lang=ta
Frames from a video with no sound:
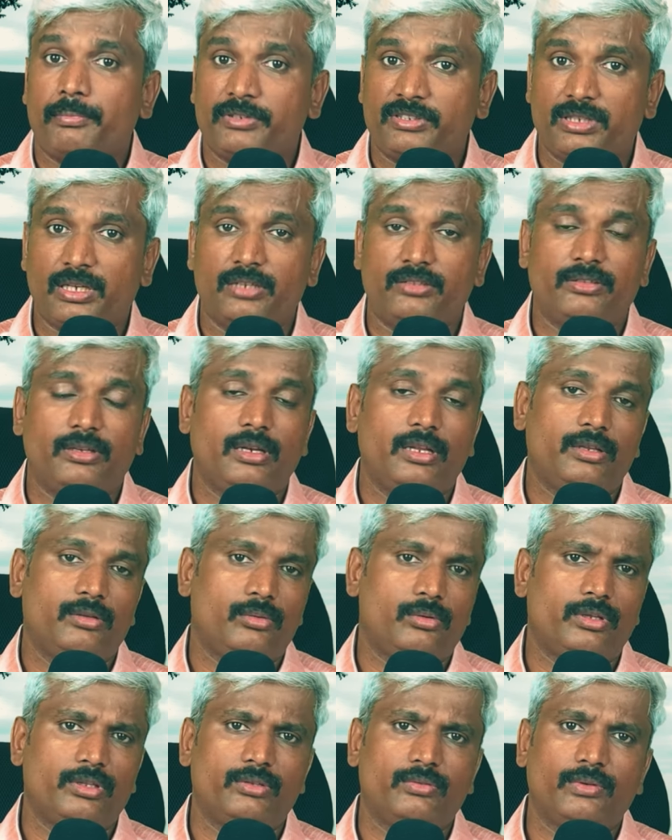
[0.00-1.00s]
பிசாசுகளை
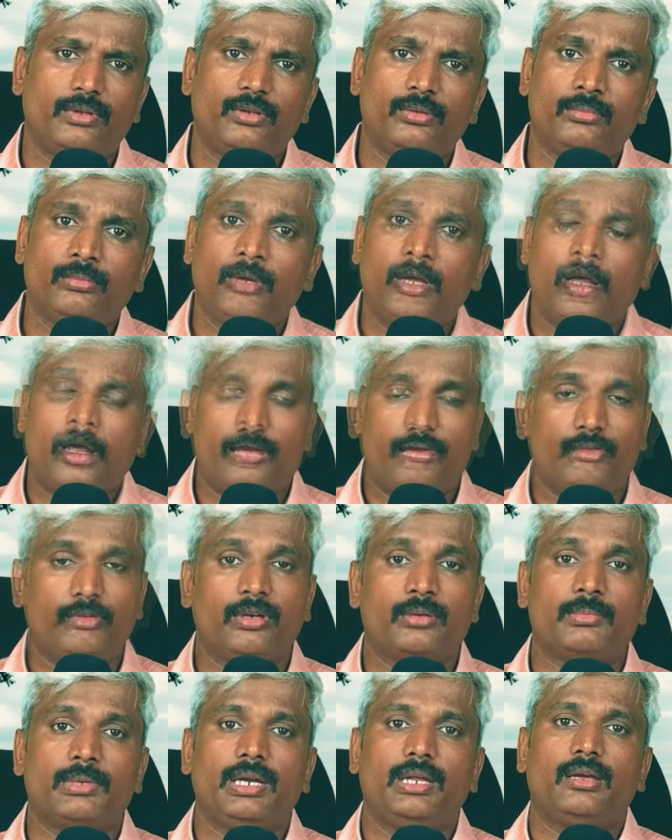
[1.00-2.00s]
துரத்துவதும் இந்த
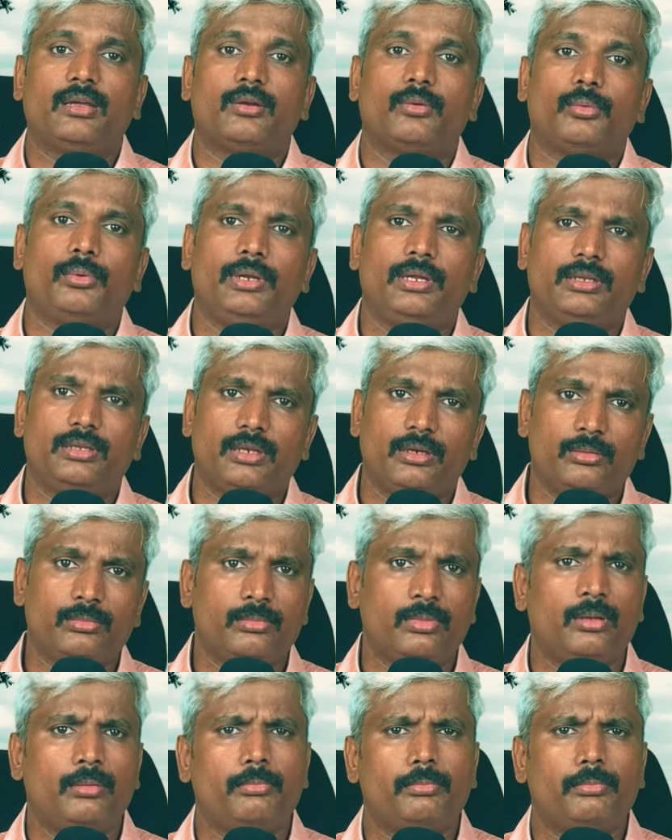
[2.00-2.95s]
சுகம் அளிக்கிற ஊழியத்திலும்